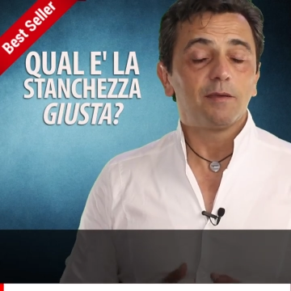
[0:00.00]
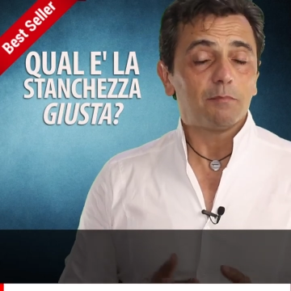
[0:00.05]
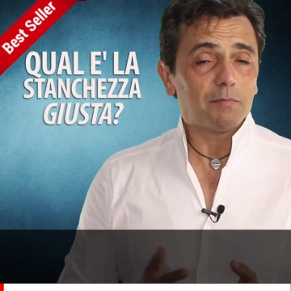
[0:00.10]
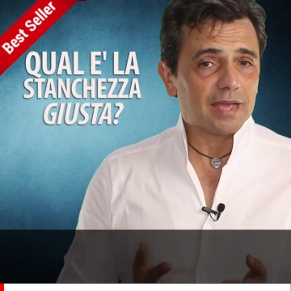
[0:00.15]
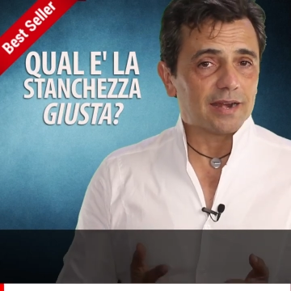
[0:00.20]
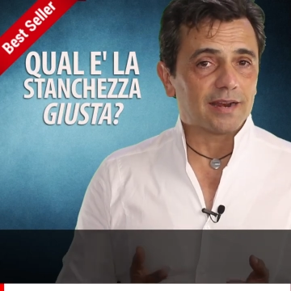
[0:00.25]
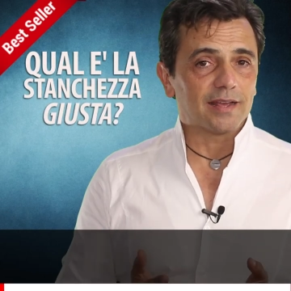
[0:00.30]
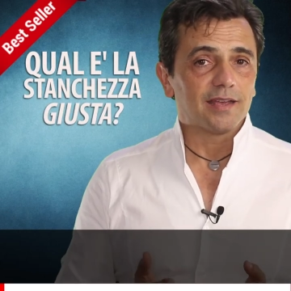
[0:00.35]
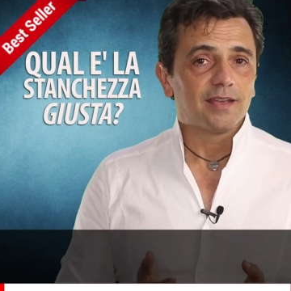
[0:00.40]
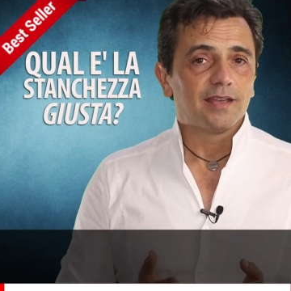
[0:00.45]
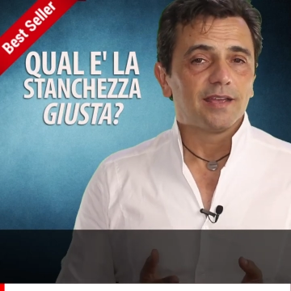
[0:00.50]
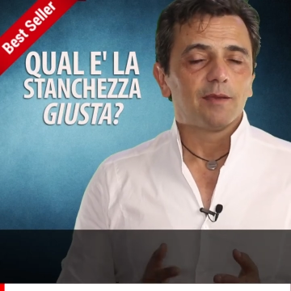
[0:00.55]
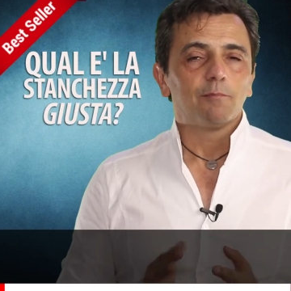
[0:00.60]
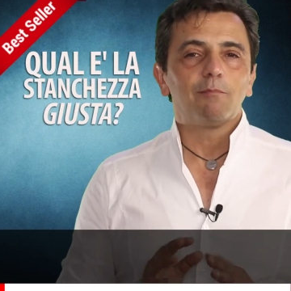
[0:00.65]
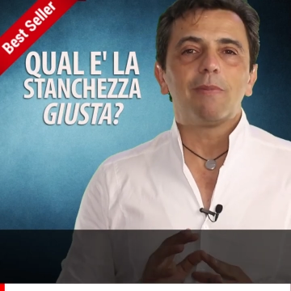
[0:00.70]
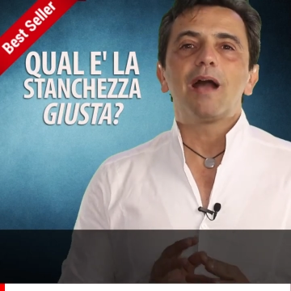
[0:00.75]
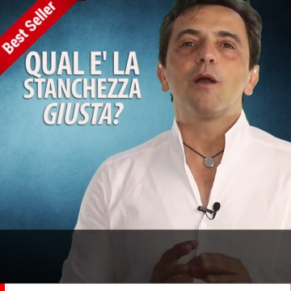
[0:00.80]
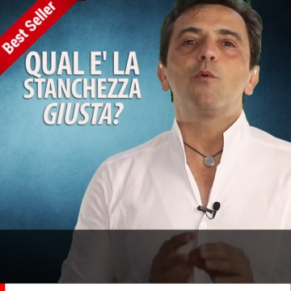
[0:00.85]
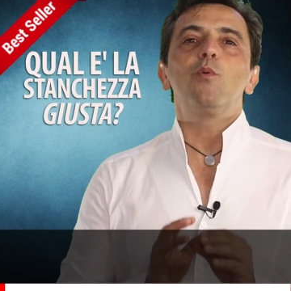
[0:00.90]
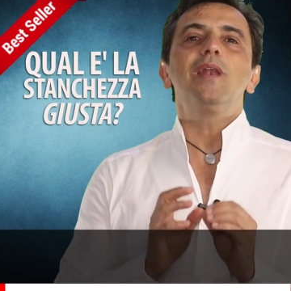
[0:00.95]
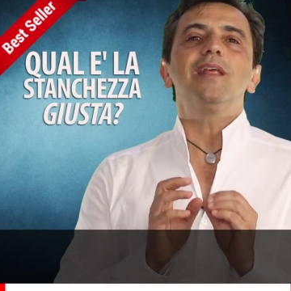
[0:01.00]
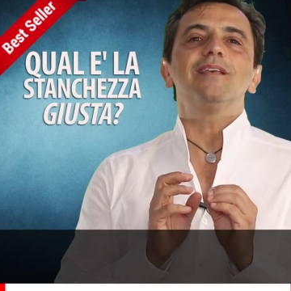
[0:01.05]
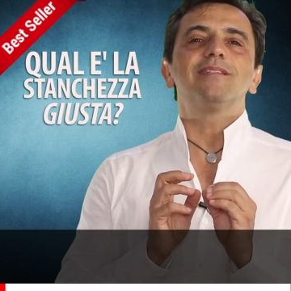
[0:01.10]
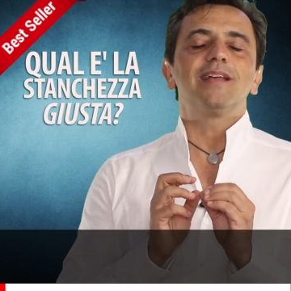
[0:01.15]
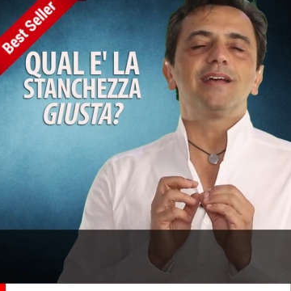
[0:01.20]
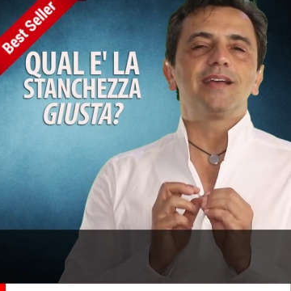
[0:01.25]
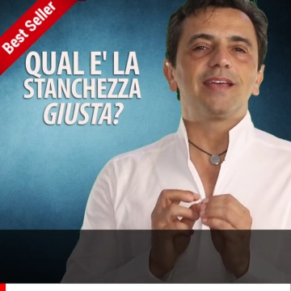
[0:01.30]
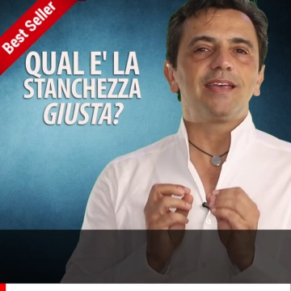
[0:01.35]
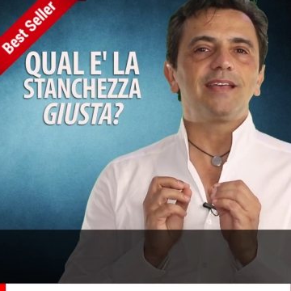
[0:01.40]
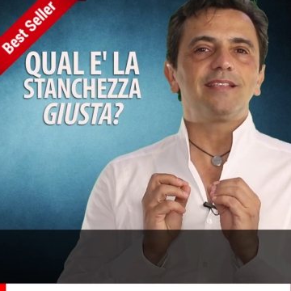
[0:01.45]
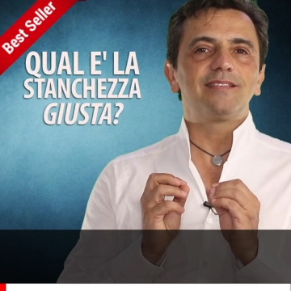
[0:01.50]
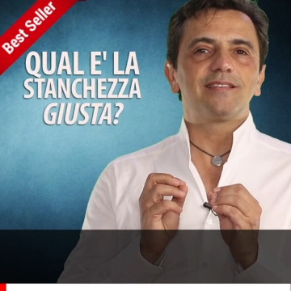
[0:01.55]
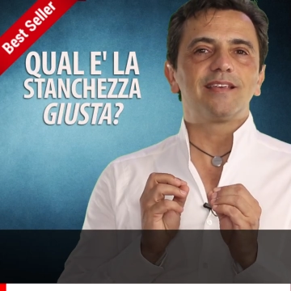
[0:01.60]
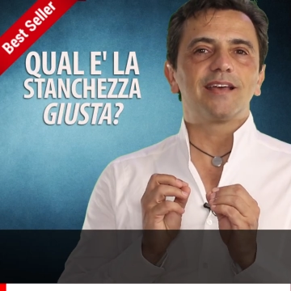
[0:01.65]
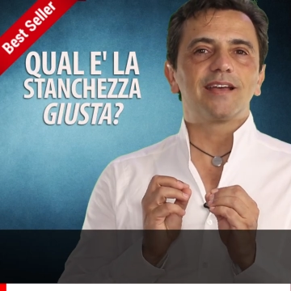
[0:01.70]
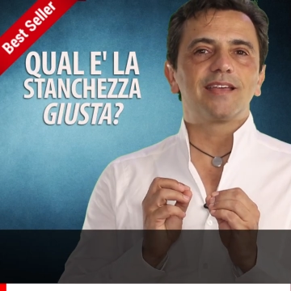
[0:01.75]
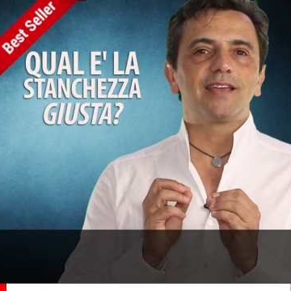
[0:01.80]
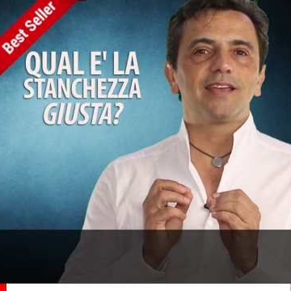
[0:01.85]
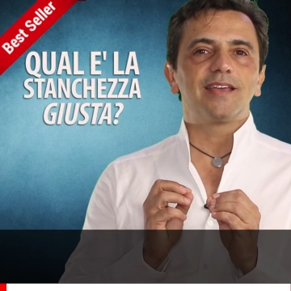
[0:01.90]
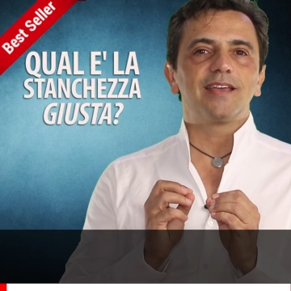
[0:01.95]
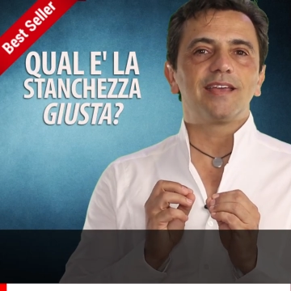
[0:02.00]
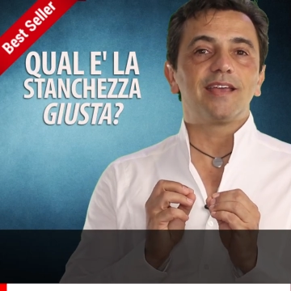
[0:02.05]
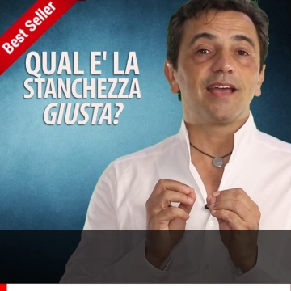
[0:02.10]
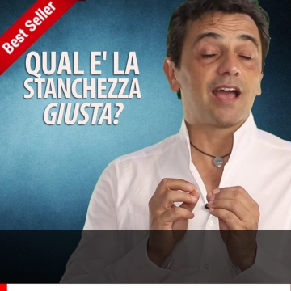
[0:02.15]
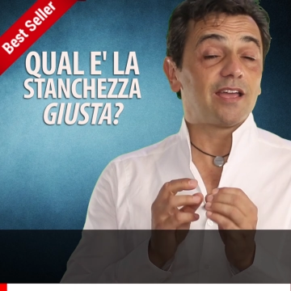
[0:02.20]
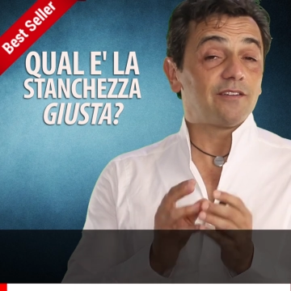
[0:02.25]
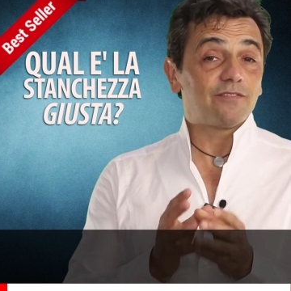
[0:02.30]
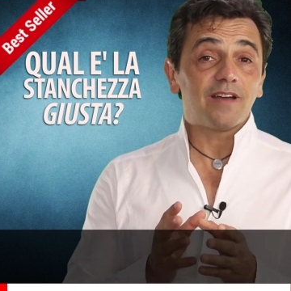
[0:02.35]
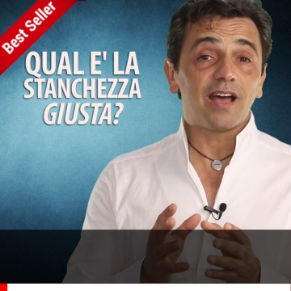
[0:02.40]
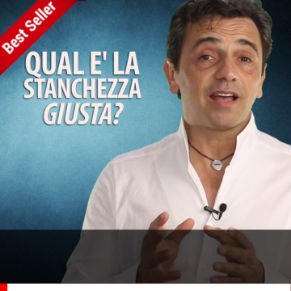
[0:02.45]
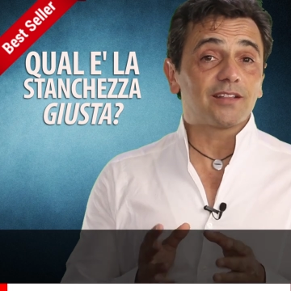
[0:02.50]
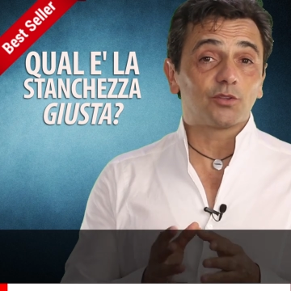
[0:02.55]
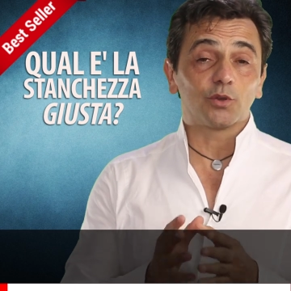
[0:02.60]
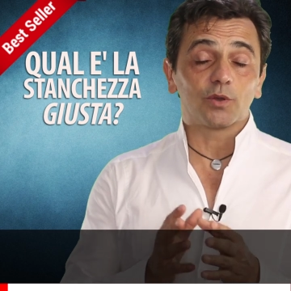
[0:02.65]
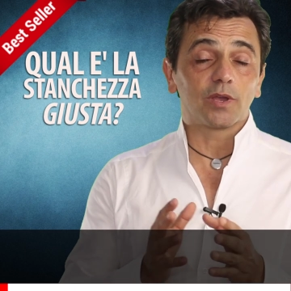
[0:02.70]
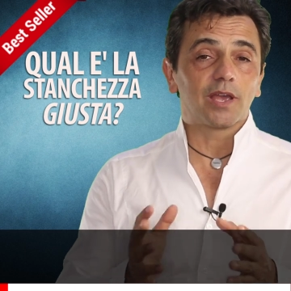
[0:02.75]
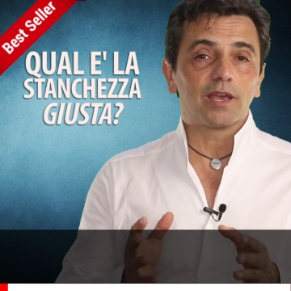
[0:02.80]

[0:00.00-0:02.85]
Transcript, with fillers: Bene, ma quella stanchezza che hai fatto,